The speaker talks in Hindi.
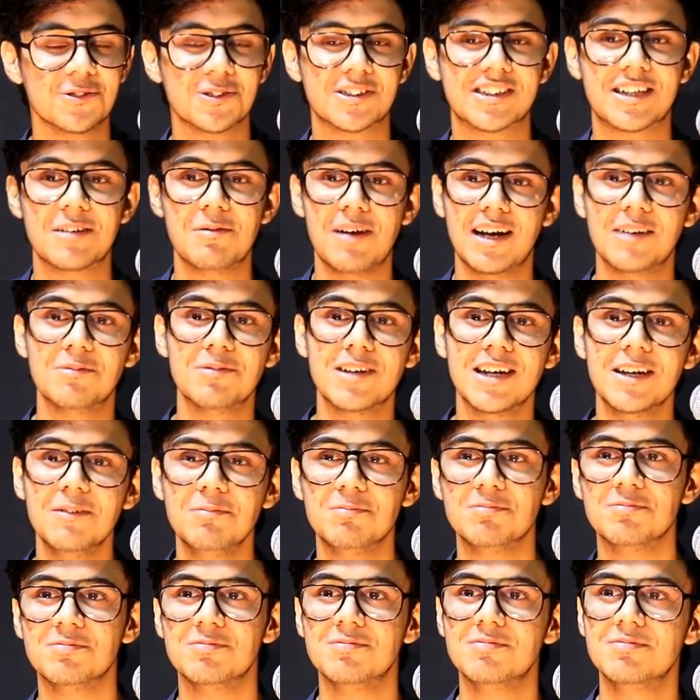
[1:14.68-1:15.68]
उसके बाद
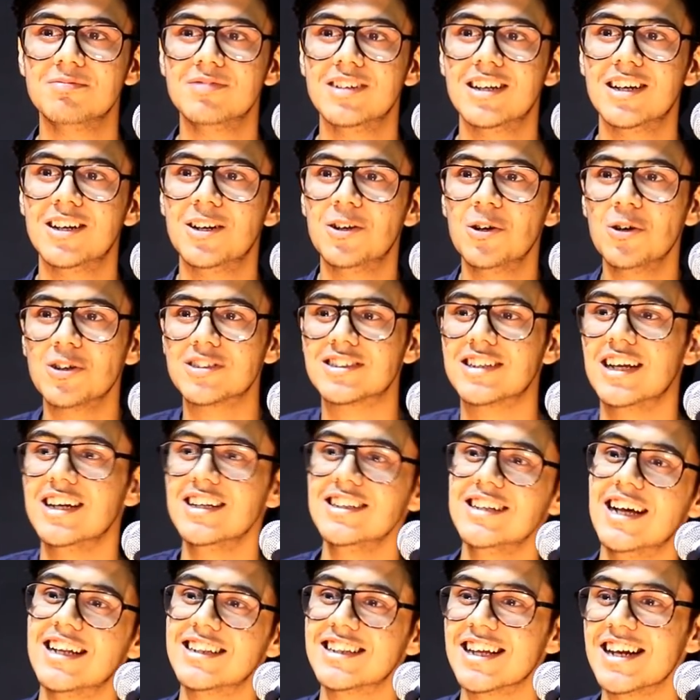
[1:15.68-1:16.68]
मतलब लोग
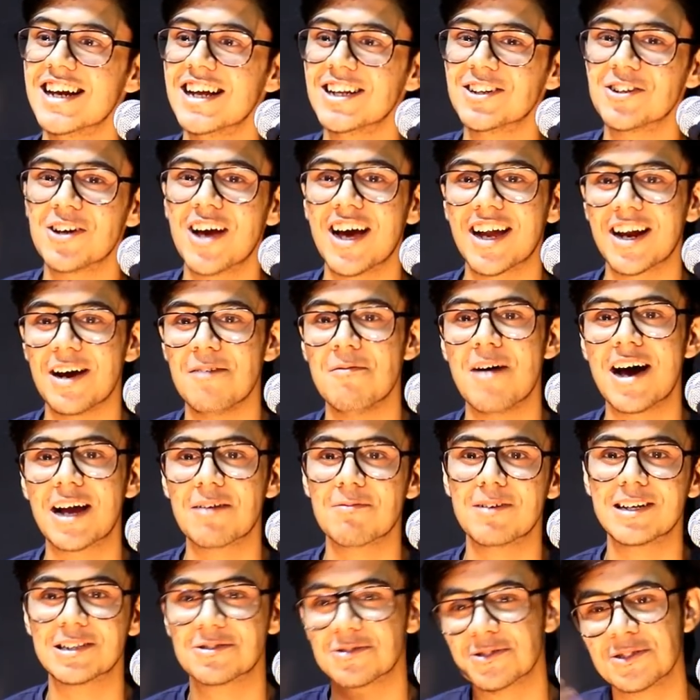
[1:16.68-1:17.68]
चले जाते हैं ना तो यार
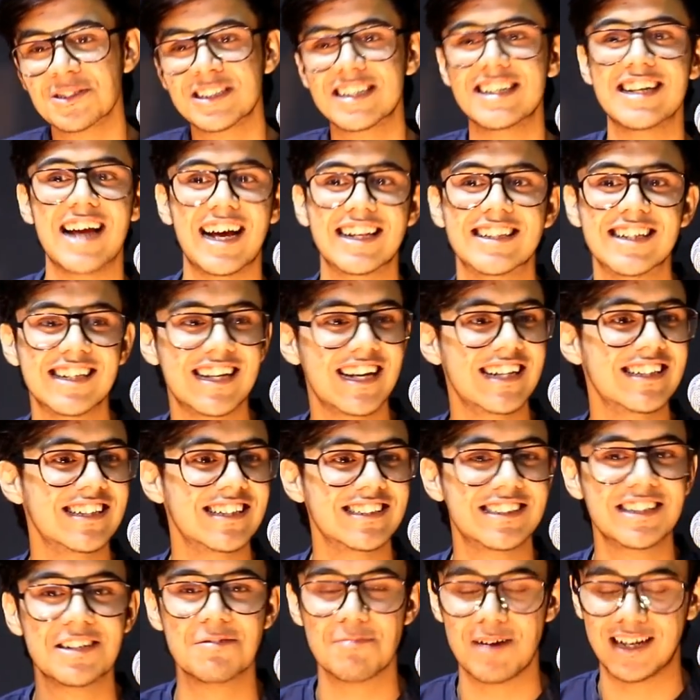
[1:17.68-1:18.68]
हमारे पास तो उनकी यादें रह
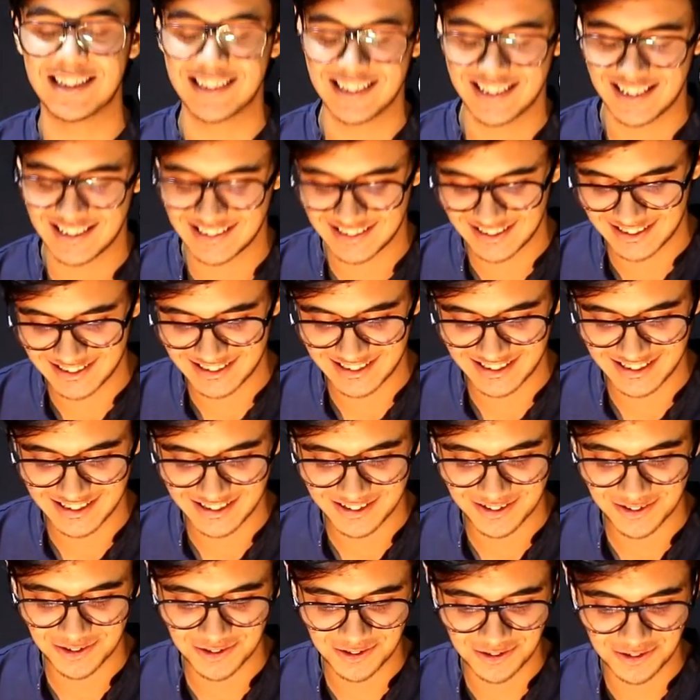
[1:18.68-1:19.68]
जाती हैं बातें रह जाती
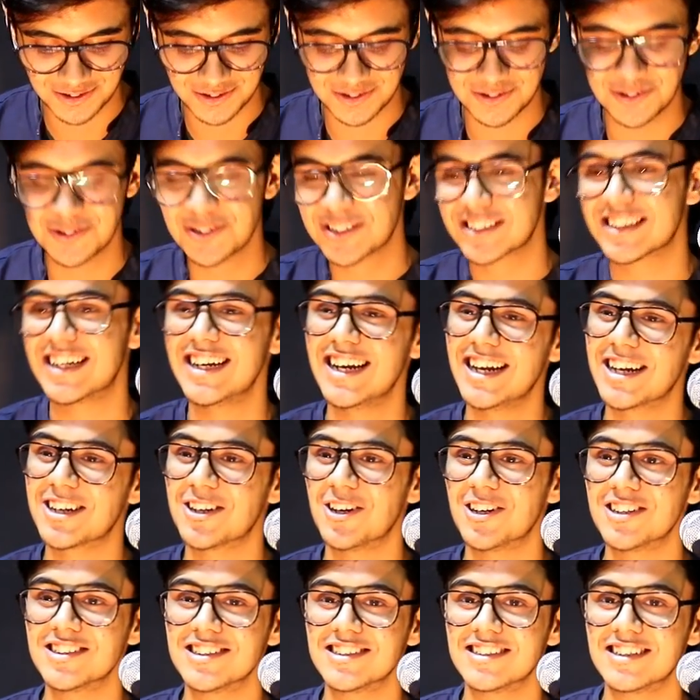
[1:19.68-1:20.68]
हैं तो उसके लिए
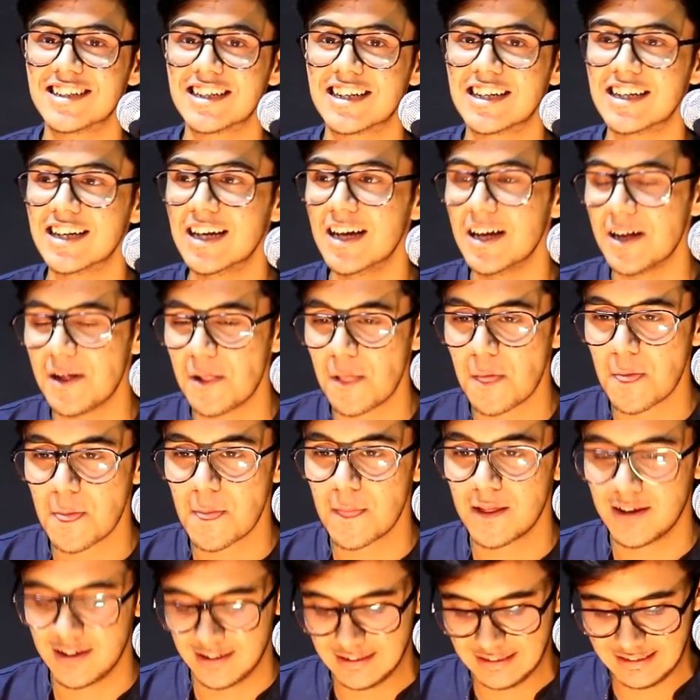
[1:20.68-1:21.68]
एक और चीज़ लिखी है
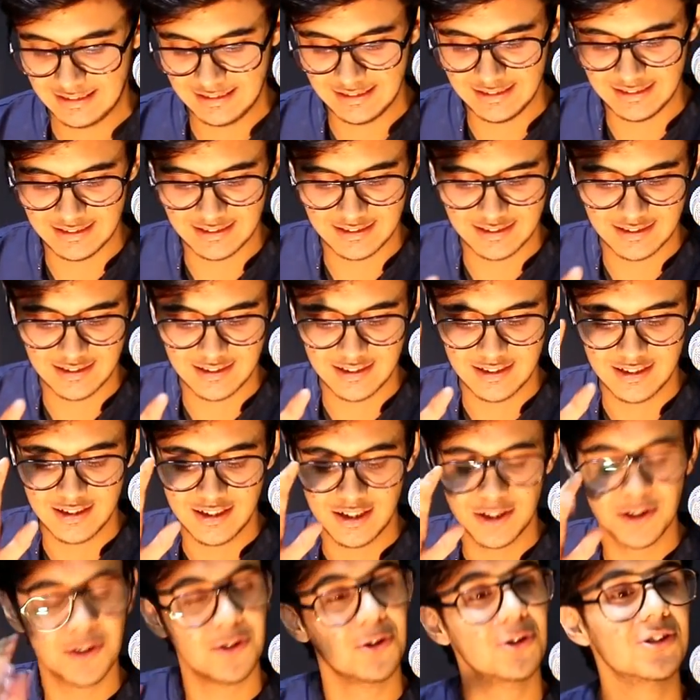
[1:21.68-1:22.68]
कि
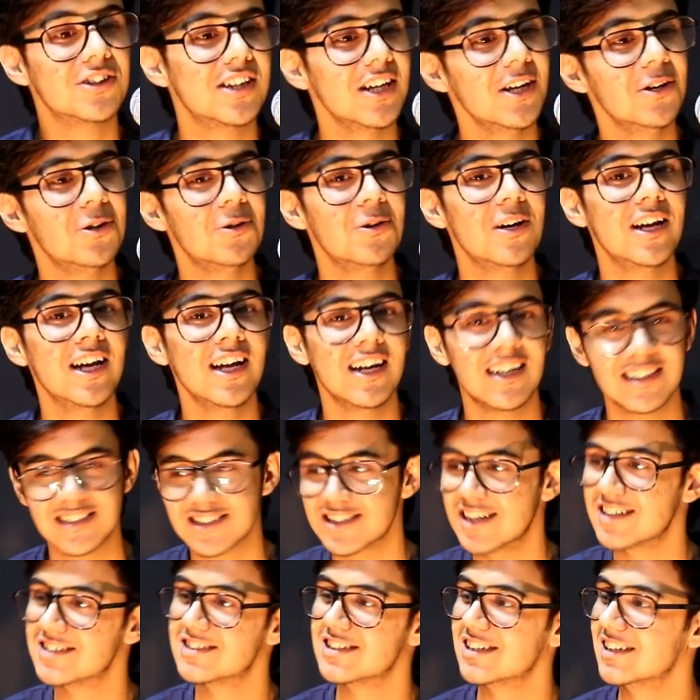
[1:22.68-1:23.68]
रोते हुए
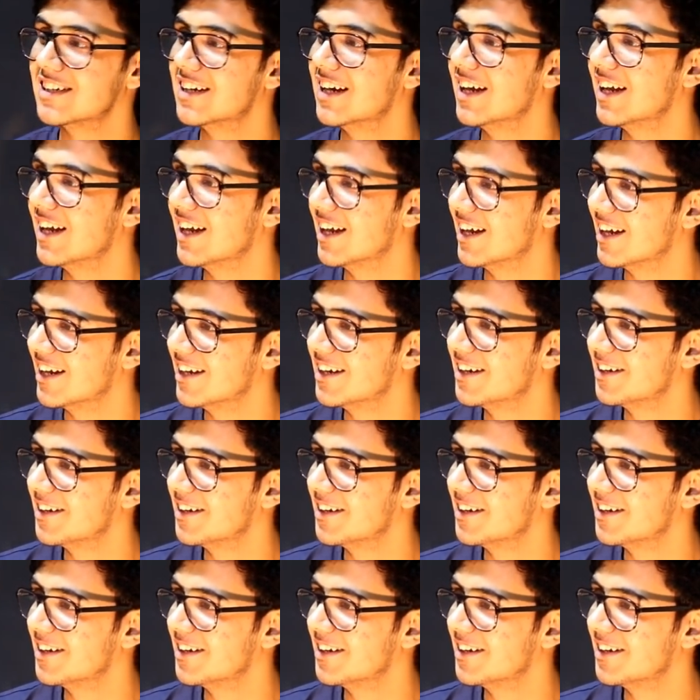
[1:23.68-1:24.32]
हंसना सीख गए